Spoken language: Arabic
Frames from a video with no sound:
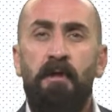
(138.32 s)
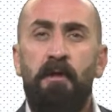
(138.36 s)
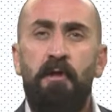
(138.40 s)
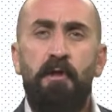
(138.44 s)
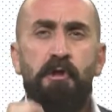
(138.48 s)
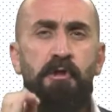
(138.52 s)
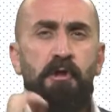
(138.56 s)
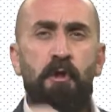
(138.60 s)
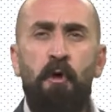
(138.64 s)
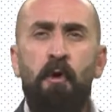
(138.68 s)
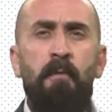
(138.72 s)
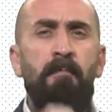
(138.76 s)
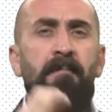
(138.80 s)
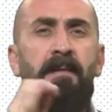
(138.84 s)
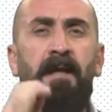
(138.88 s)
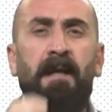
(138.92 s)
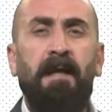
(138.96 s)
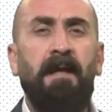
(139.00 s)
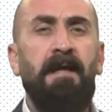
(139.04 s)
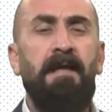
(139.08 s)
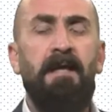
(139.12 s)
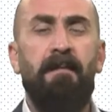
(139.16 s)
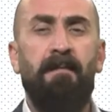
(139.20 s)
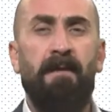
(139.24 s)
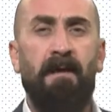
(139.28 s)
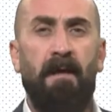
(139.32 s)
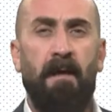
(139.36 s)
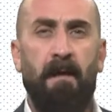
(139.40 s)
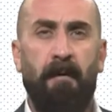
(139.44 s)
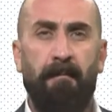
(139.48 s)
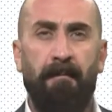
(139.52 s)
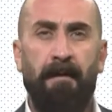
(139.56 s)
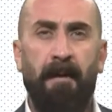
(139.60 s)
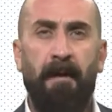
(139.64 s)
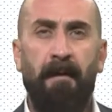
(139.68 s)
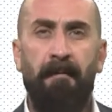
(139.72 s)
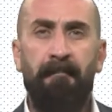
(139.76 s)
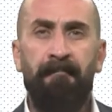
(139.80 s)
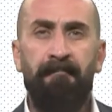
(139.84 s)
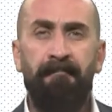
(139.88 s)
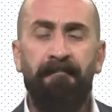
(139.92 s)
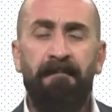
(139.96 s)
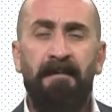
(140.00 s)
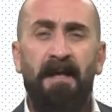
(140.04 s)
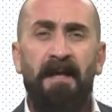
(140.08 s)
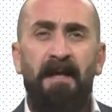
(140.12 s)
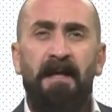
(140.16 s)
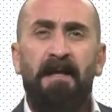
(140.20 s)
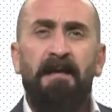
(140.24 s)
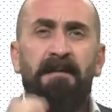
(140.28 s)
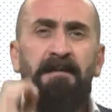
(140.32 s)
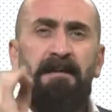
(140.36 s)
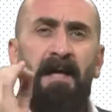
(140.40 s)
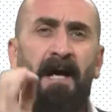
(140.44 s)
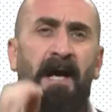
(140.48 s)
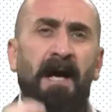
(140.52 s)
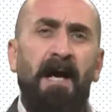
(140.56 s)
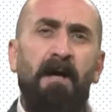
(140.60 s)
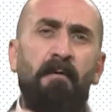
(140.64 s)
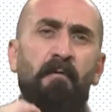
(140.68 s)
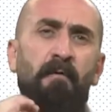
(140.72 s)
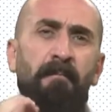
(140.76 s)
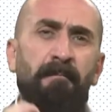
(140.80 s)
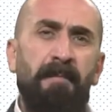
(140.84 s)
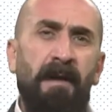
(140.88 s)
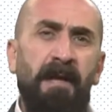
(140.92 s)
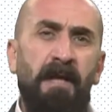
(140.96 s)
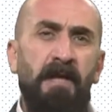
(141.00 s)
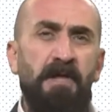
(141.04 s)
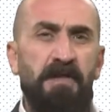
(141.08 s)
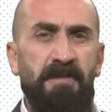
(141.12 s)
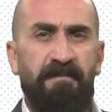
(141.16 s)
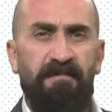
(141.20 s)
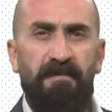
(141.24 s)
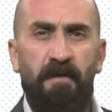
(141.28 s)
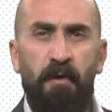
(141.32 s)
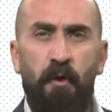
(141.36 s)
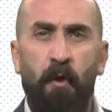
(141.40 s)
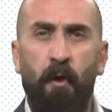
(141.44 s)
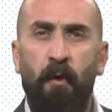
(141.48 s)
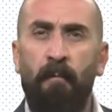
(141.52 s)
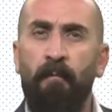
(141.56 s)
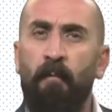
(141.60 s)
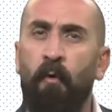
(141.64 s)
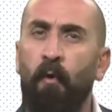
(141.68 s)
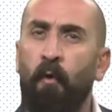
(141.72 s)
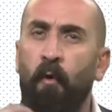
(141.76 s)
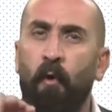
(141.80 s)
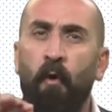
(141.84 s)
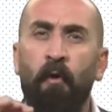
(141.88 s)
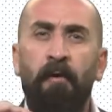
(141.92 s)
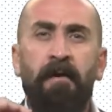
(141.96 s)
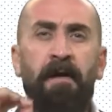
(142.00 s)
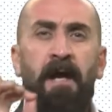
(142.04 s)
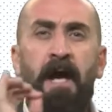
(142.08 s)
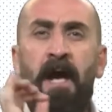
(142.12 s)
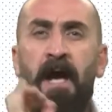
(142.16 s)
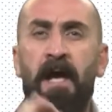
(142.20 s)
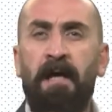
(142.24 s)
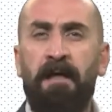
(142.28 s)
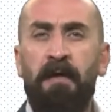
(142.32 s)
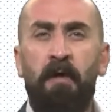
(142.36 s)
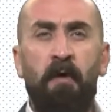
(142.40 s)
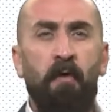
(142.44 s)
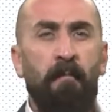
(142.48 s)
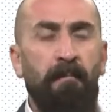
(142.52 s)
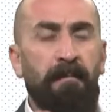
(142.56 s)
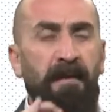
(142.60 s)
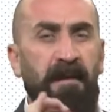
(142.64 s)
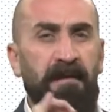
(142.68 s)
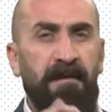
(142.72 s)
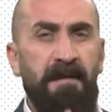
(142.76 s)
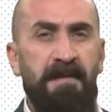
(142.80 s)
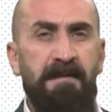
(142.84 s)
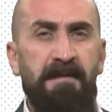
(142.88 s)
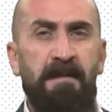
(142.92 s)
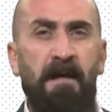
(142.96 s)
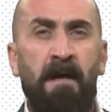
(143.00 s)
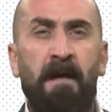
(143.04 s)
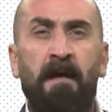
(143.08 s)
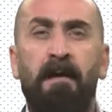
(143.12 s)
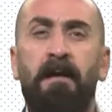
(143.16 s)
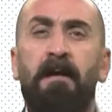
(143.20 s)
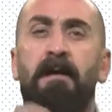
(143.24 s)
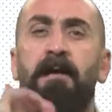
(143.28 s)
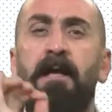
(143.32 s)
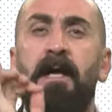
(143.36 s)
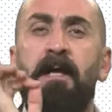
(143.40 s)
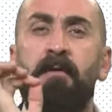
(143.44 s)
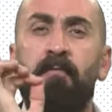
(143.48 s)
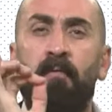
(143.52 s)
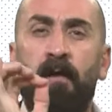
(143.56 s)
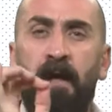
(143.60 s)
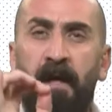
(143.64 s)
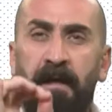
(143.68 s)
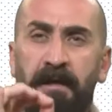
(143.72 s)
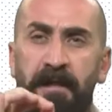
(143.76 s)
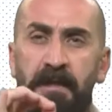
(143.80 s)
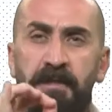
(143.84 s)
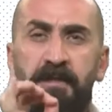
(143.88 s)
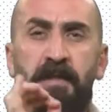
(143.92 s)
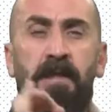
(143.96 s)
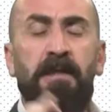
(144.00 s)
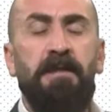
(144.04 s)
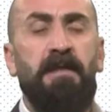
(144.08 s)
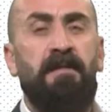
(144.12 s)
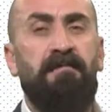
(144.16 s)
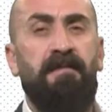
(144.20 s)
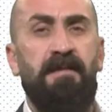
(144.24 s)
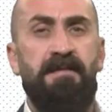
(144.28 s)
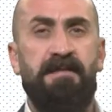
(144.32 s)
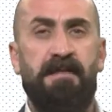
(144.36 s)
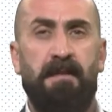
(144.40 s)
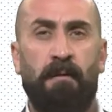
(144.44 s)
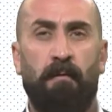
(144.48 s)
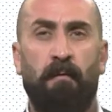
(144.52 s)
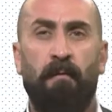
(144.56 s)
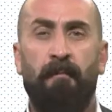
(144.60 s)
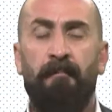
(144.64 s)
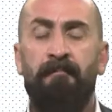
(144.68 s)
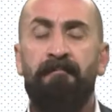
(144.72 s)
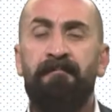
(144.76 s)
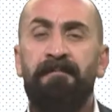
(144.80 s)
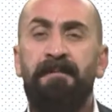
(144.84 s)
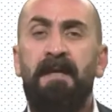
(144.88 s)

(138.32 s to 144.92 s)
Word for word: شو هم القيم الأربعة تعالوا نبلش فيهم وهون راح احكيهم باختصار لانه راح نيجي لتفاصيلهم